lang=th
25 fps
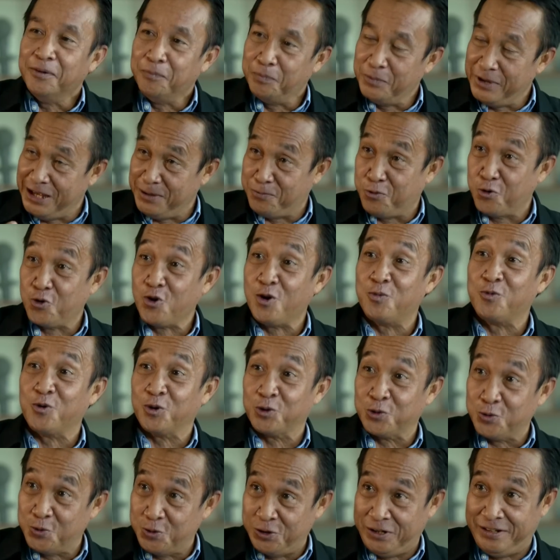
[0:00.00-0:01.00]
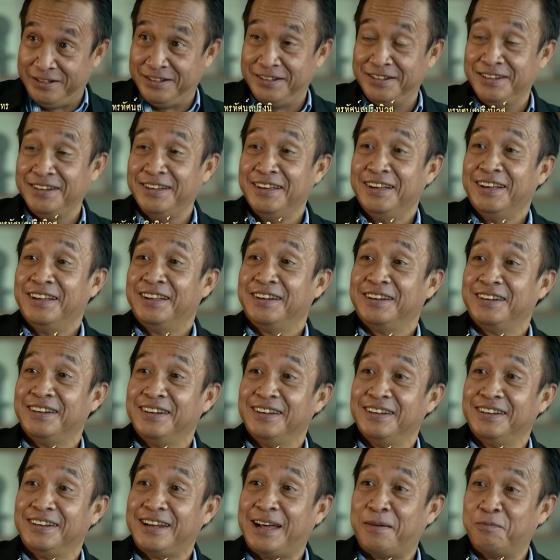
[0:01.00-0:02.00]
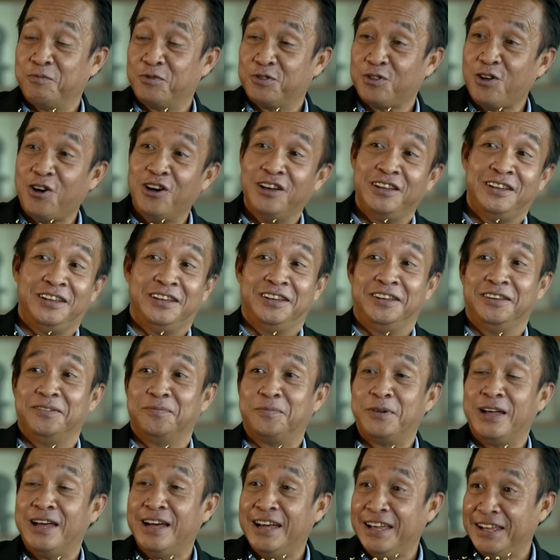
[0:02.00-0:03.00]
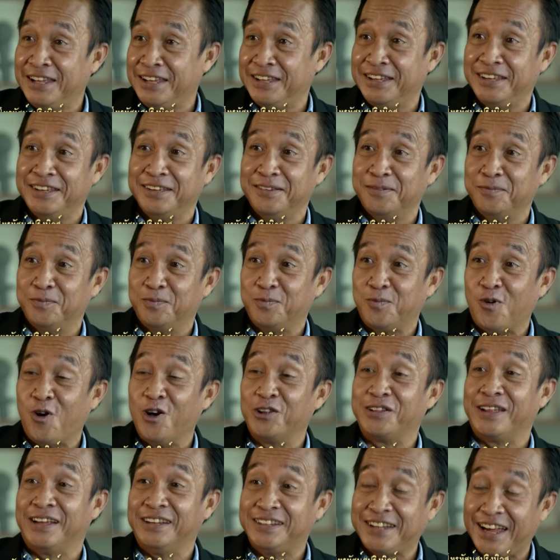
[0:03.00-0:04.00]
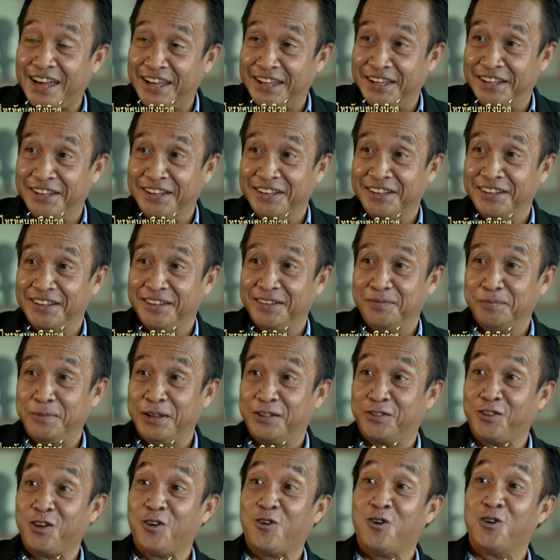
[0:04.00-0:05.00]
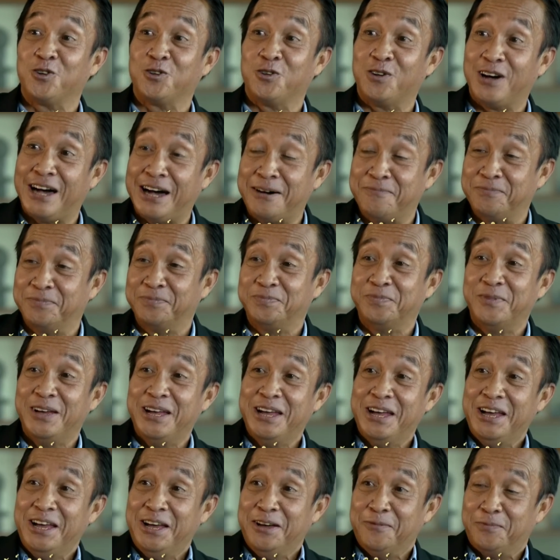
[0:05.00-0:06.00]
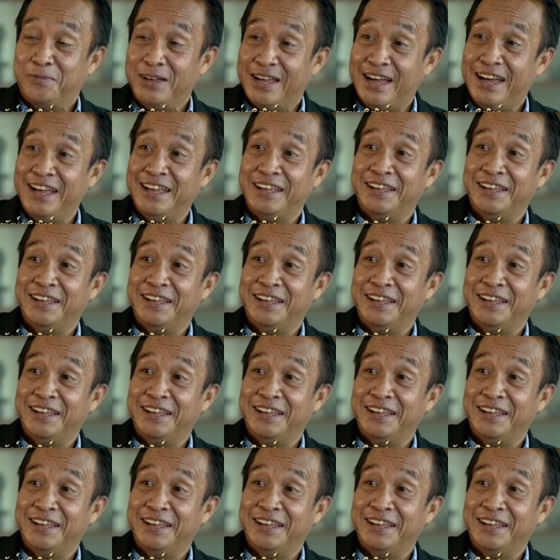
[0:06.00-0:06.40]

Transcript: มีผู้ร่วมลงทุนนำสร้อยไปให้พอแสงชัยเป็นสร้อยคอทองคำไปให้